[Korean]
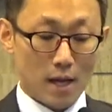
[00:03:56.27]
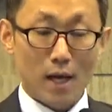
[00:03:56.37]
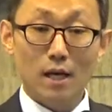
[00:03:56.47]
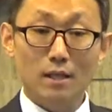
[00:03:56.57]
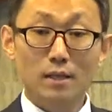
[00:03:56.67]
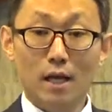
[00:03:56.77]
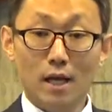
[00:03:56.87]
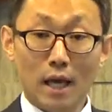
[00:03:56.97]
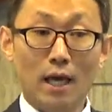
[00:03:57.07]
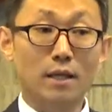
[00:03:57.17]
하나는
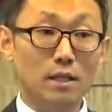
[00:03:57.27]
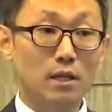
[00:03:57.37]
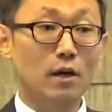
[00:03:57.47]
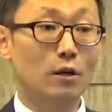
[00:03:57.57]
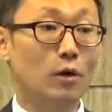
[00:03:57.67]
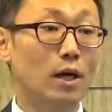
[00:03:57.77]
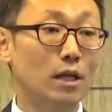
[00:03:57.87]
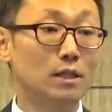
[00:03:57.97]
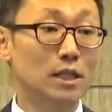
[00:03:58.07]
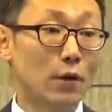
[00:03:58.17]
내 개인의 생활이고
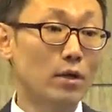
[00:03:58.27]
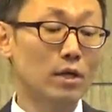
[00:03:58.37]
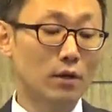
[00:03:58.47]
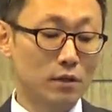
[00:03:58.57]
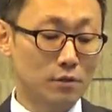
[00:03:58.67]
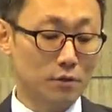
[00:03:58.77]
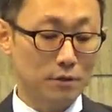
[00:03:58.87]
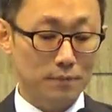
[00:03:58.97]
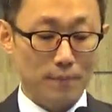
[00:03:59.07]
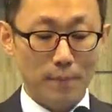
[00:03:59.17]
하나는 사회생활이죠.